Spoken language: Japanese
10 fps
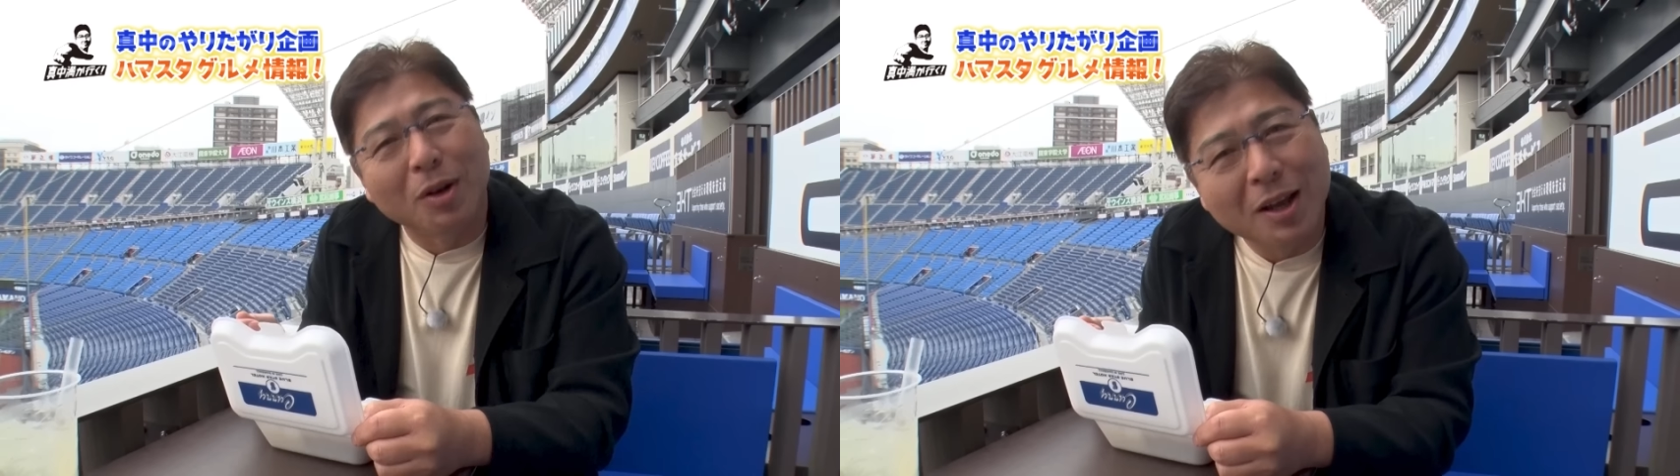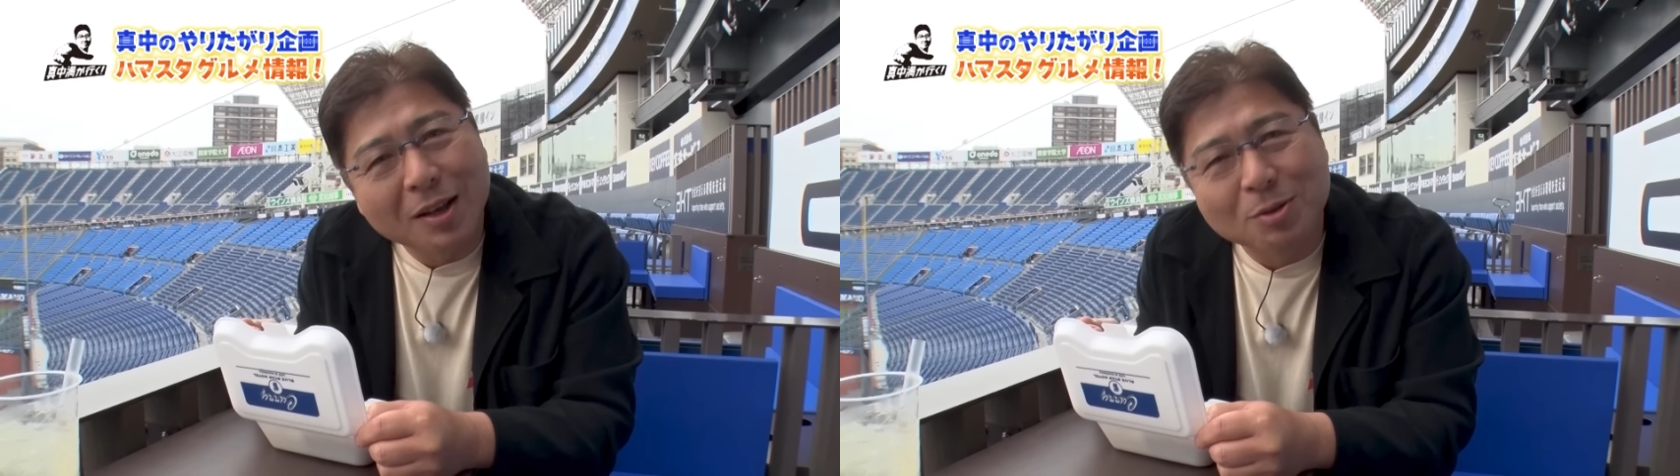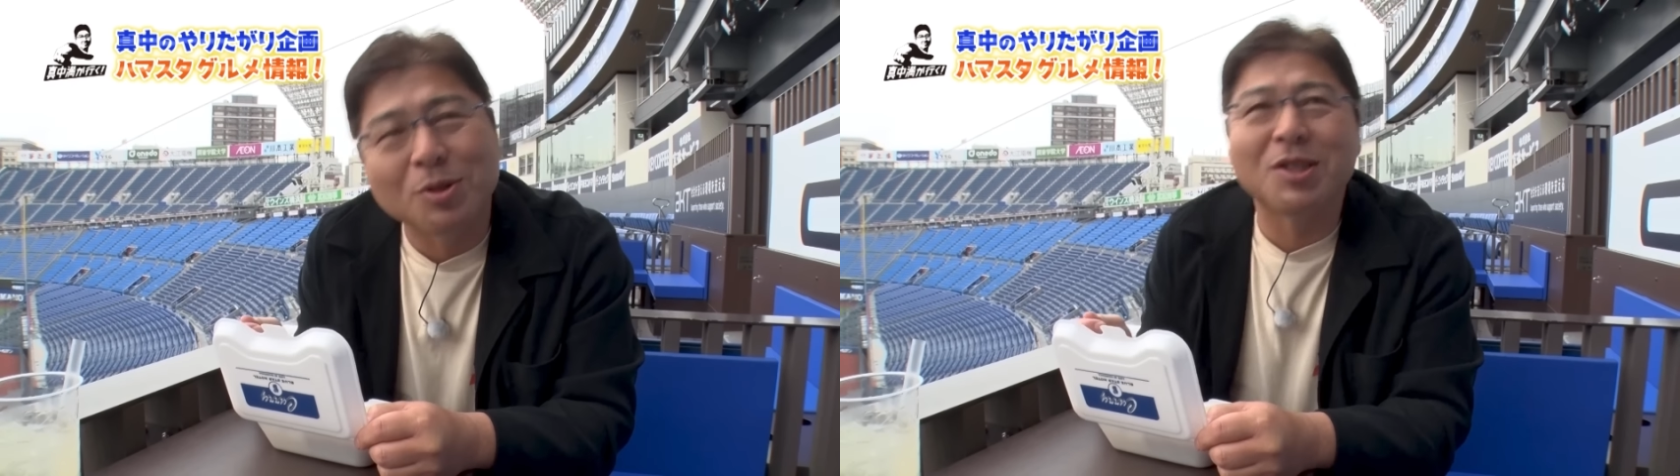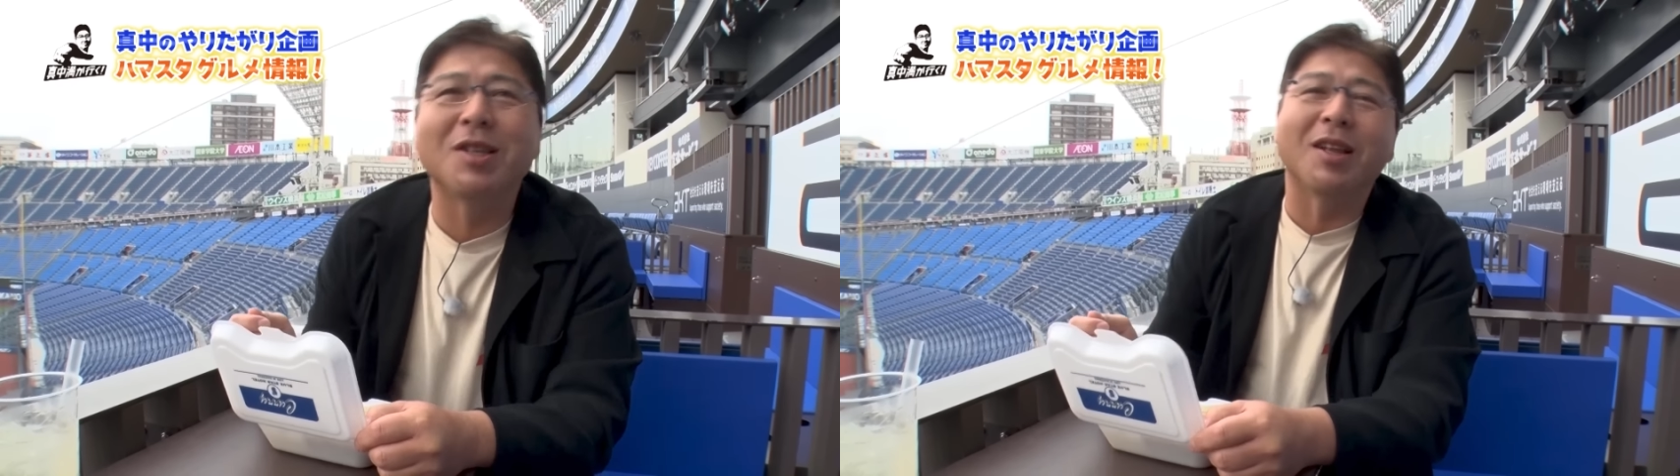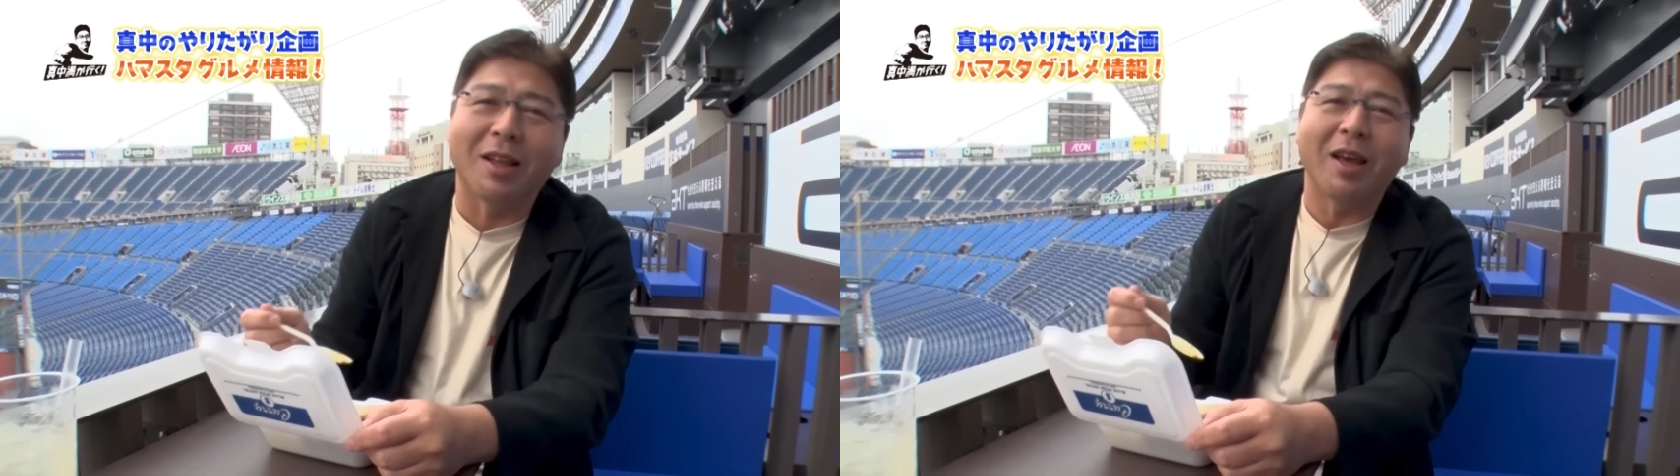かねすごい好き
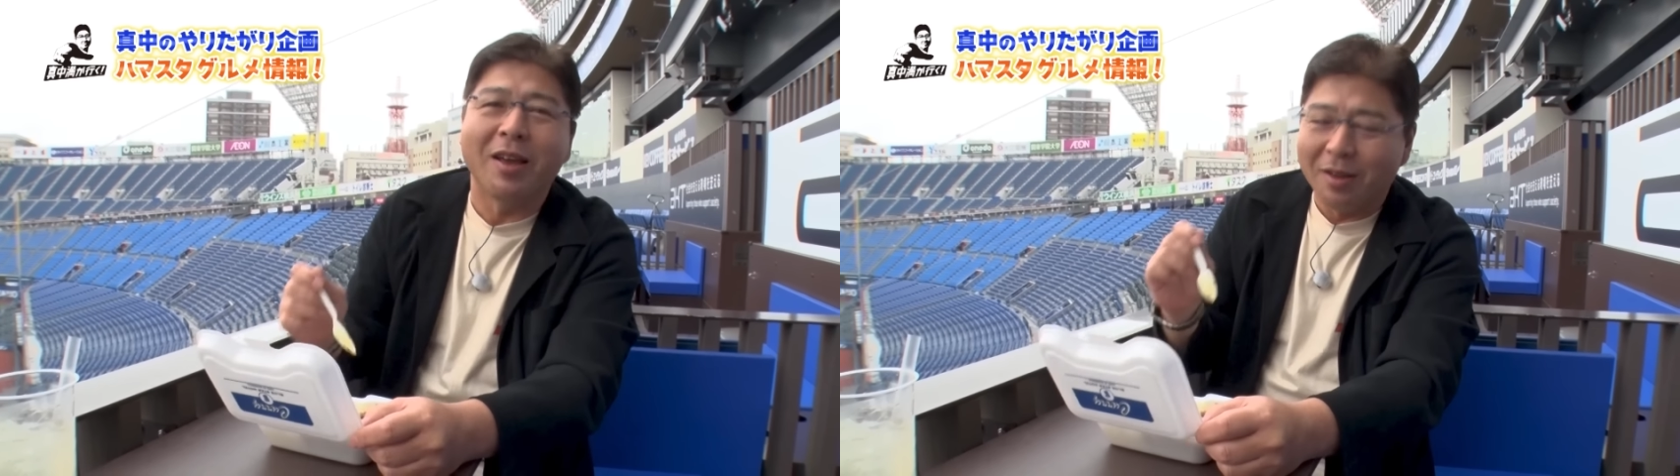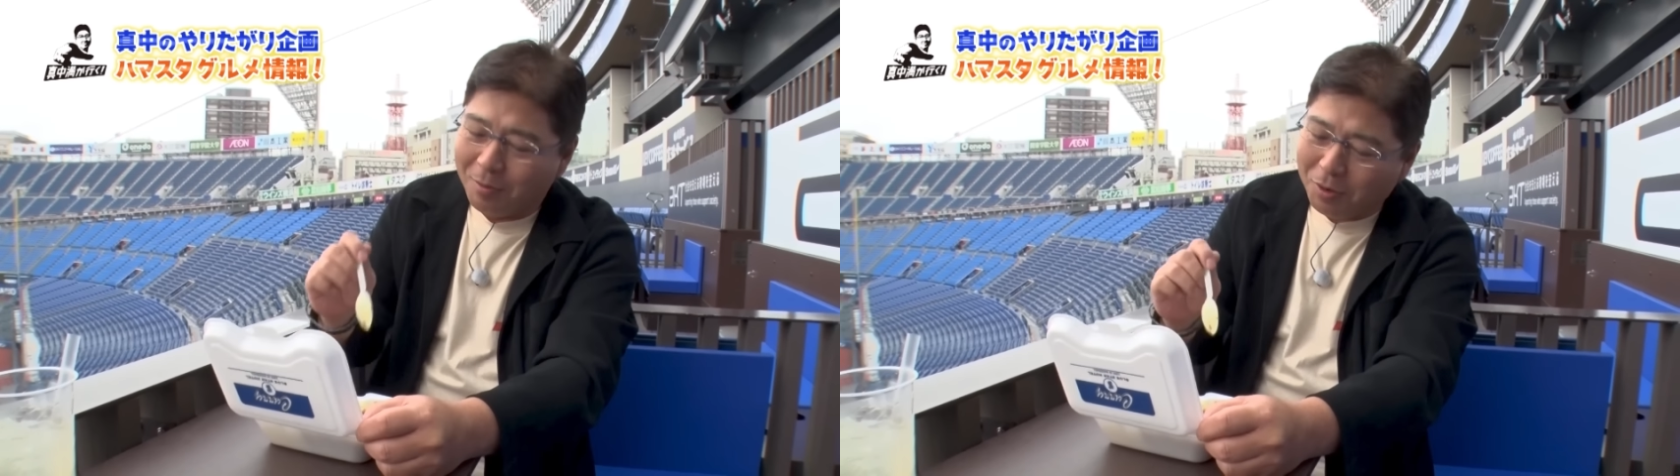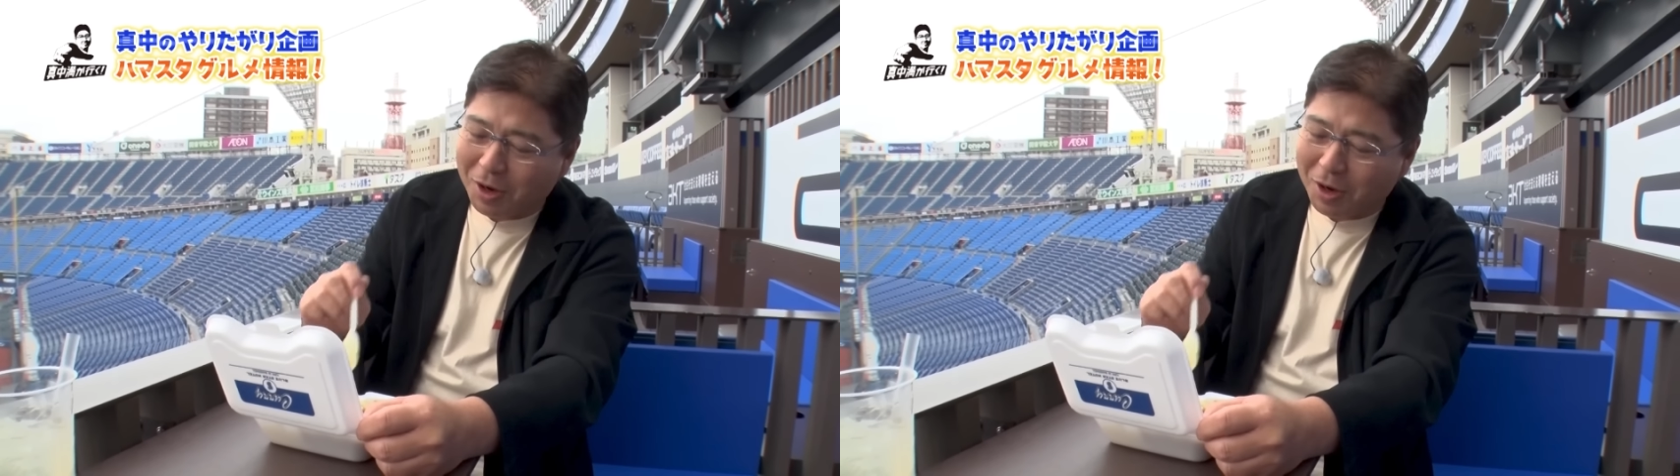なんでね僕